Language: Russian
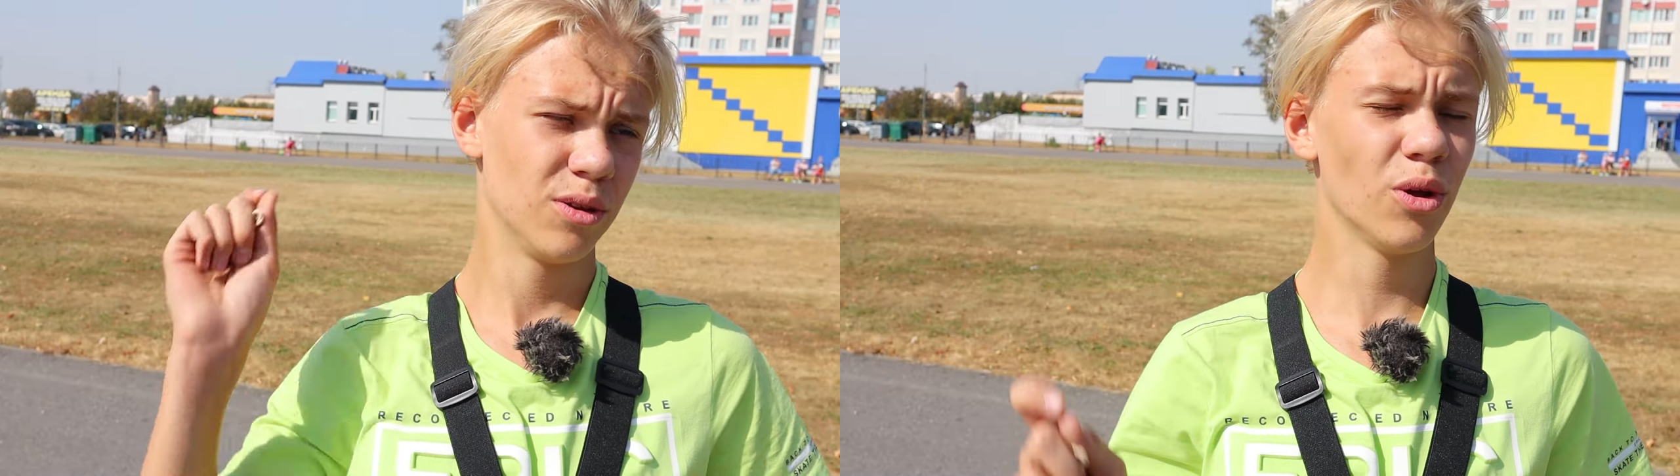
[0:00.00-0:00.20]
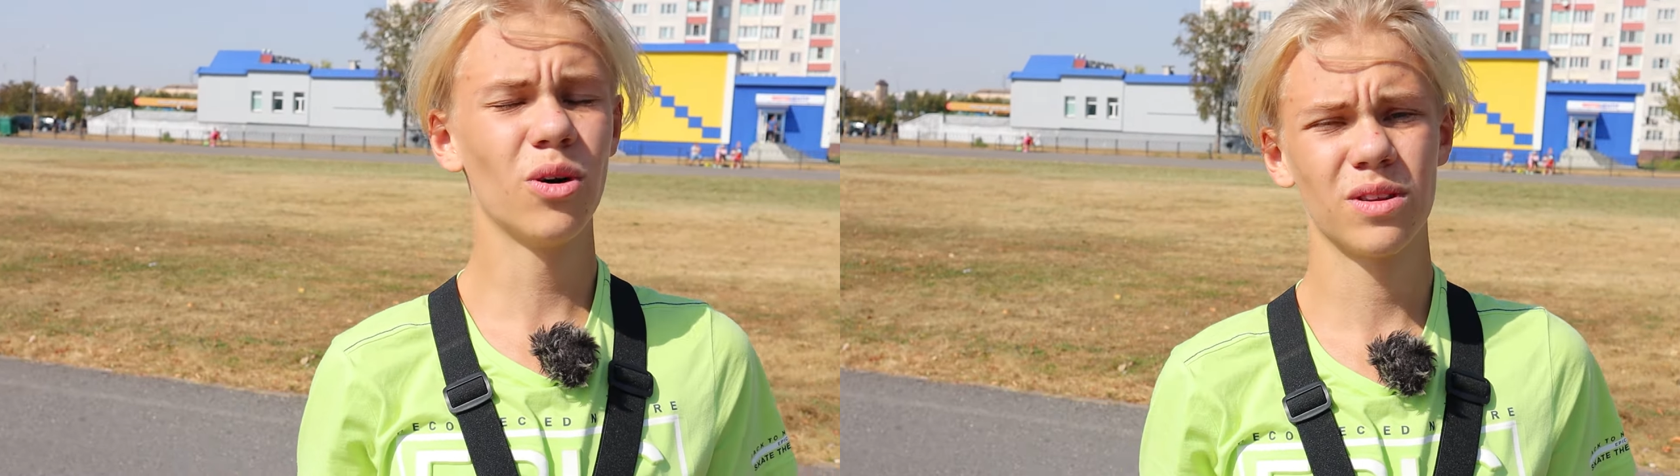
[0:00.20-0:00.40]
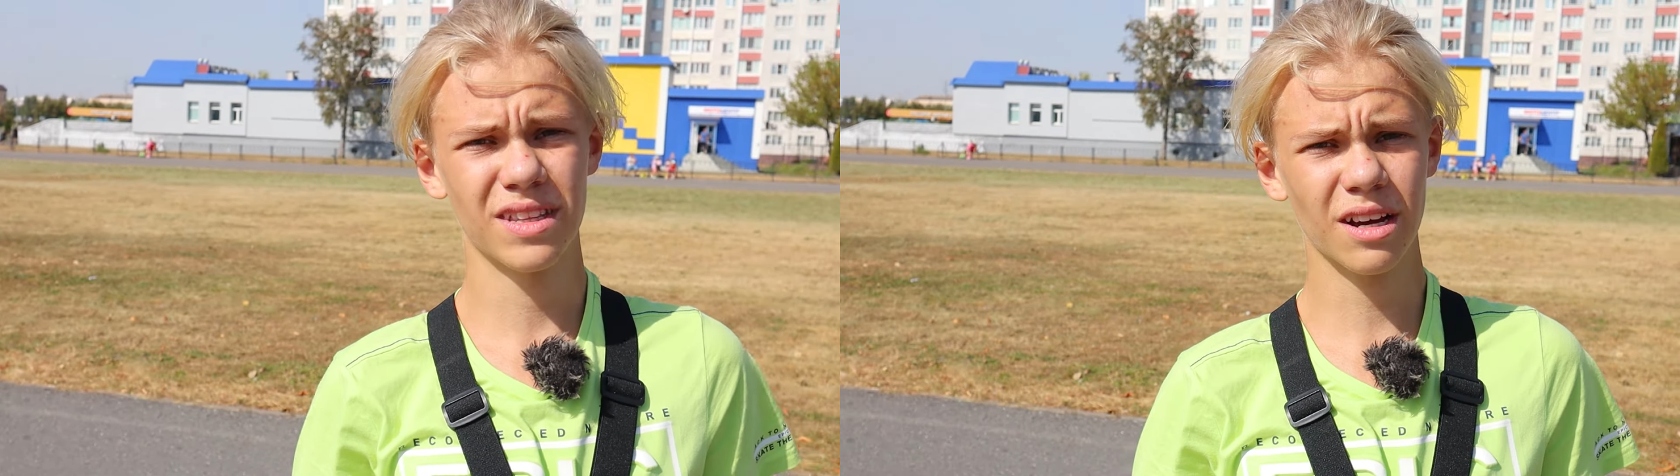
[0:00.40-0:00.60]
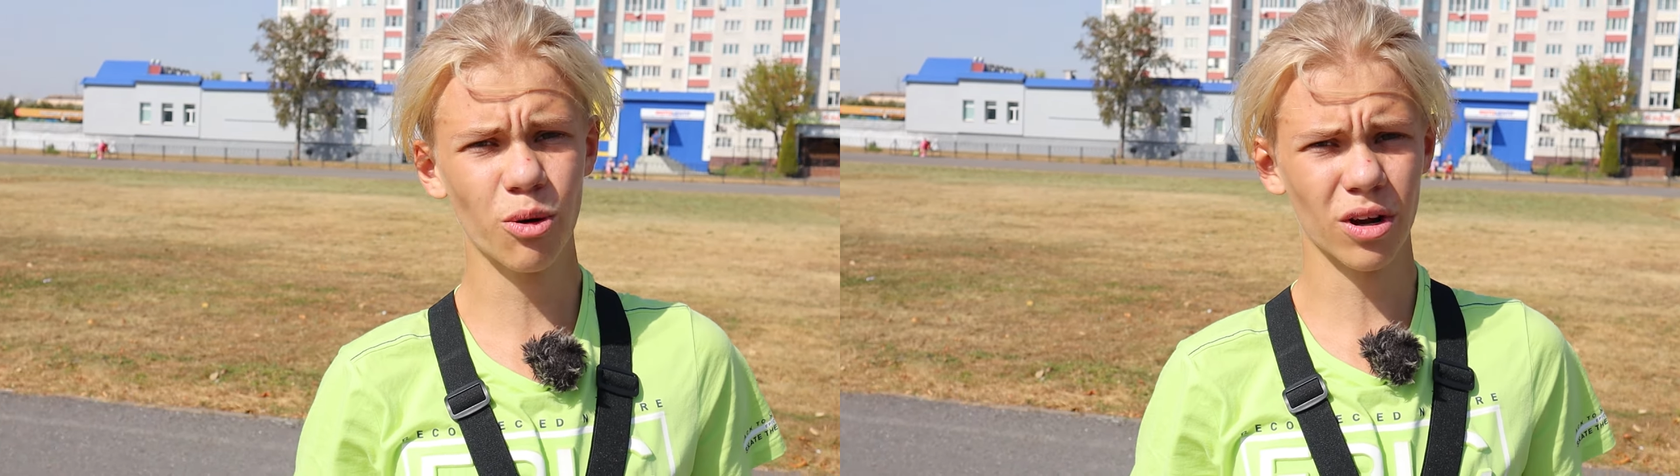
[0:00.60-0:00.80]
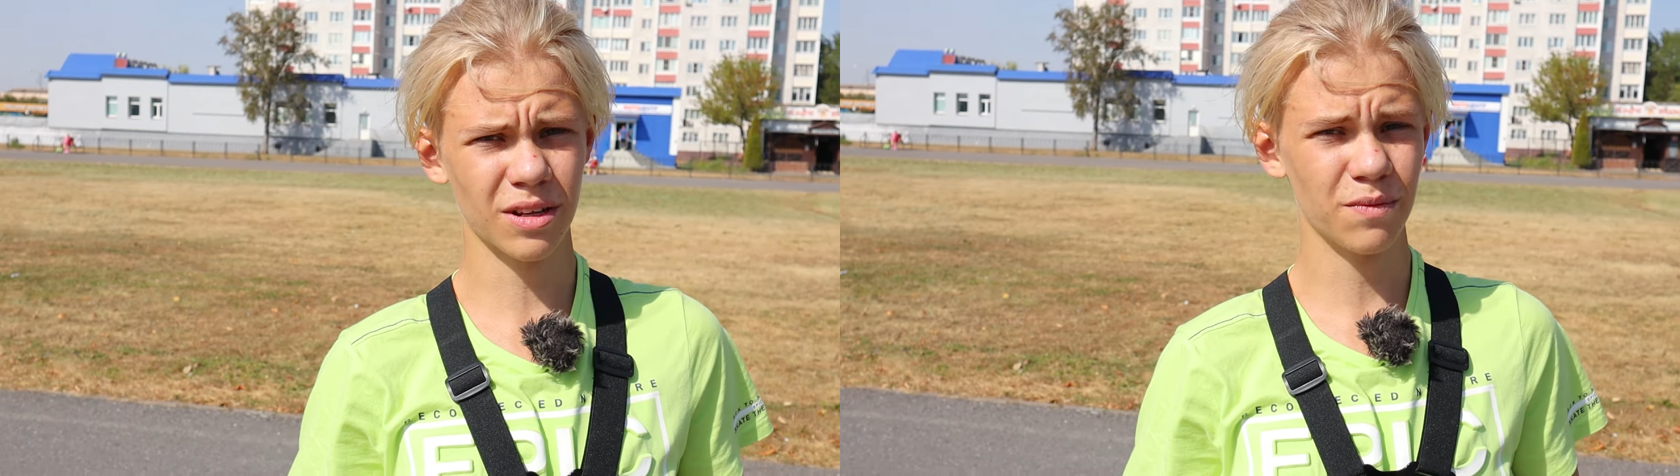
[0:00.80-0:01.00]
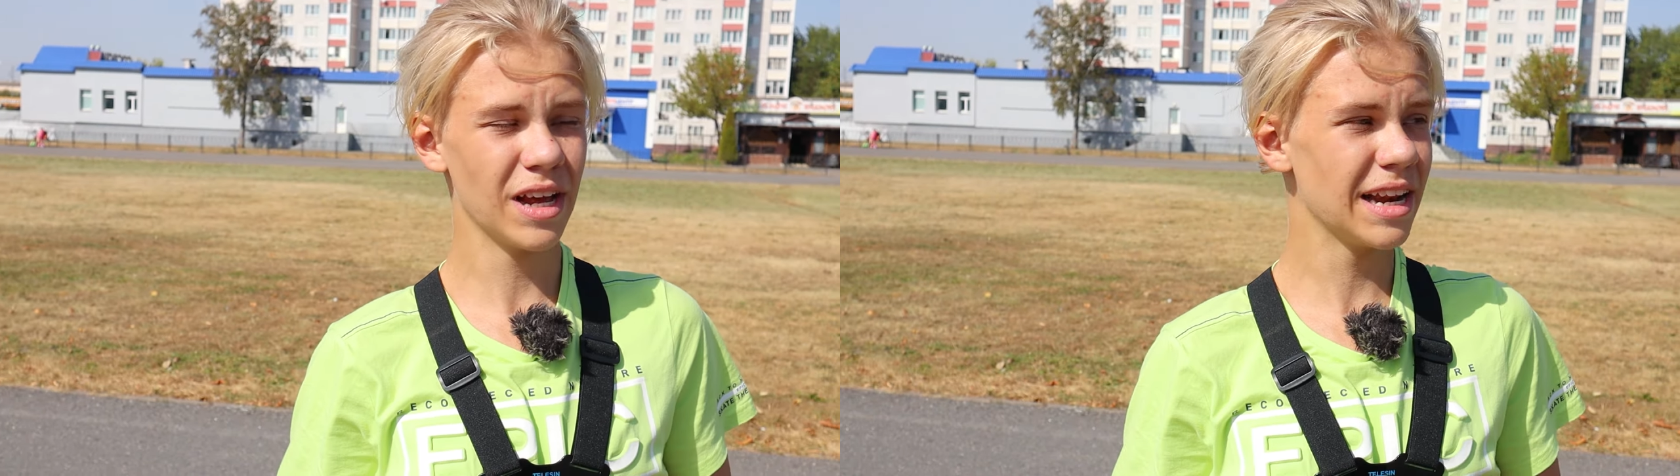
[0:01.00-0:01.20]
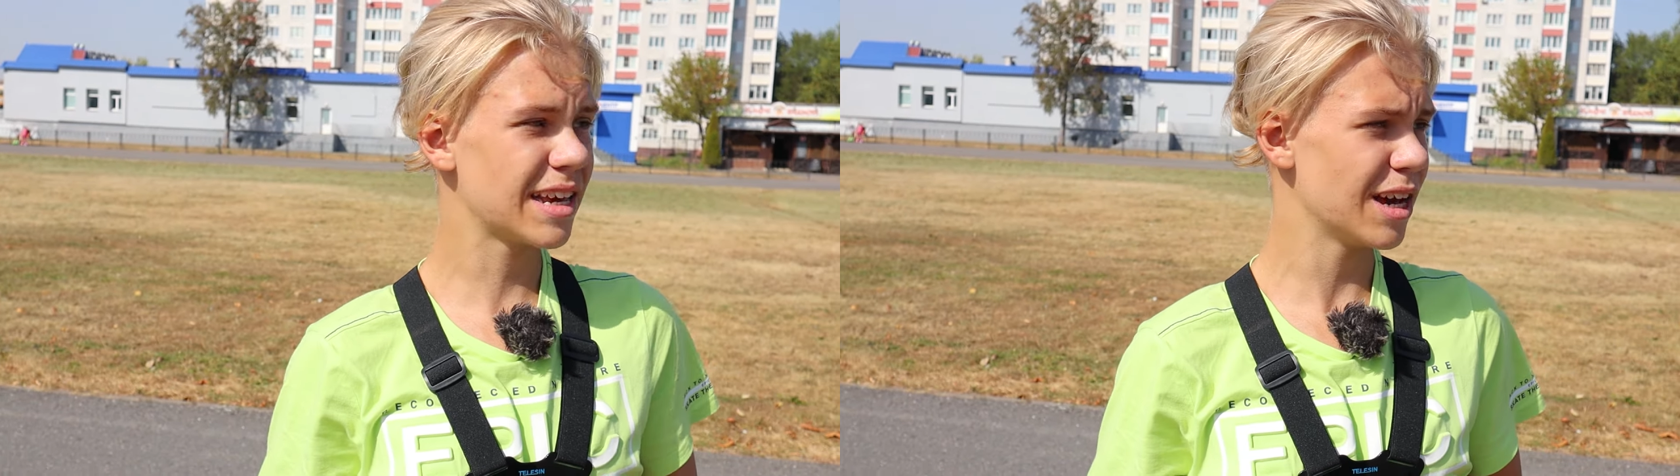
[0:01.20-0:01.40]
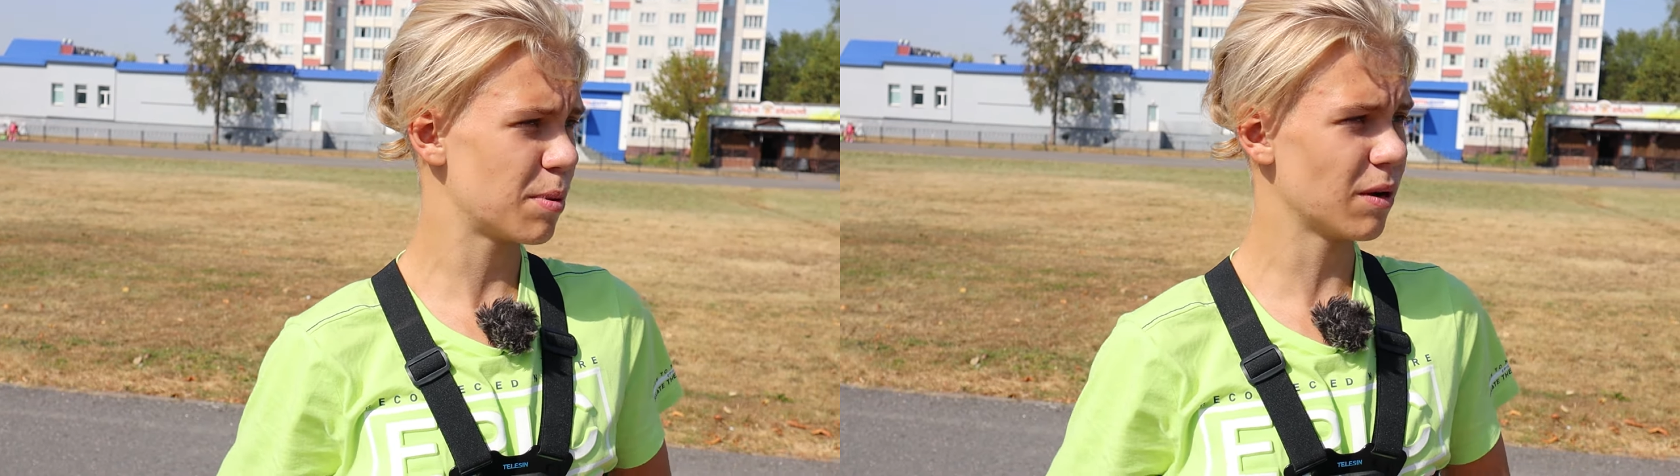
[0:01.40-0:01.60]
Ну, на горном
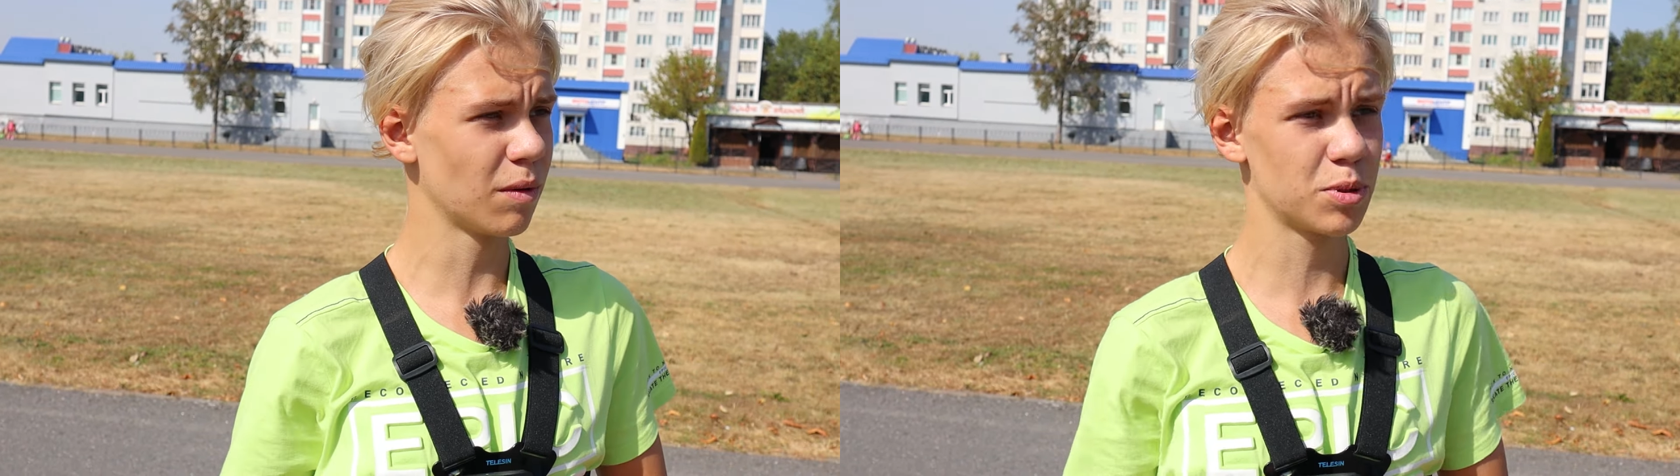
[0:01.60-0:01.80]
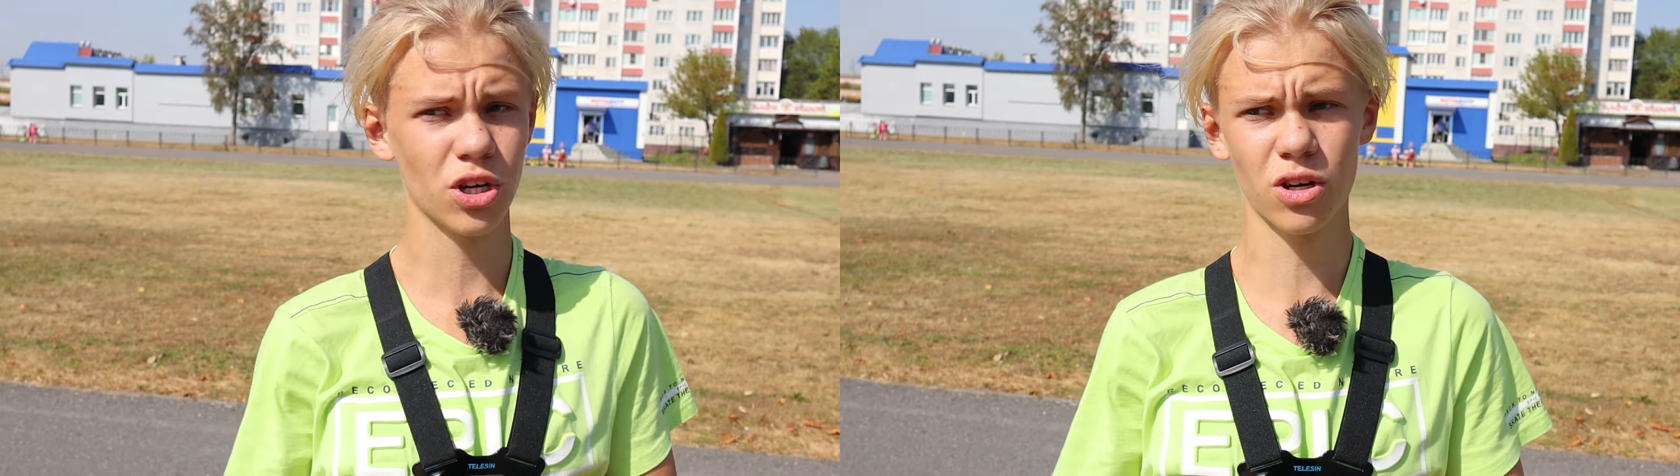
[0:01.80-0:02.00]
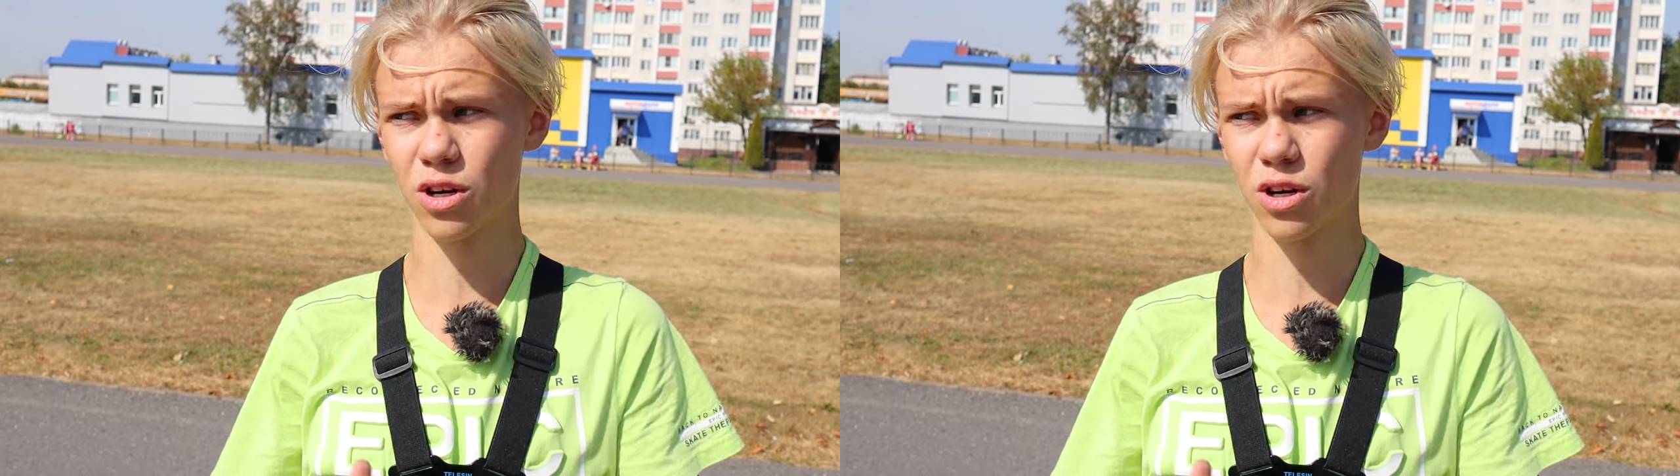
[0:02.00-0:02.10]
велике я прям вообще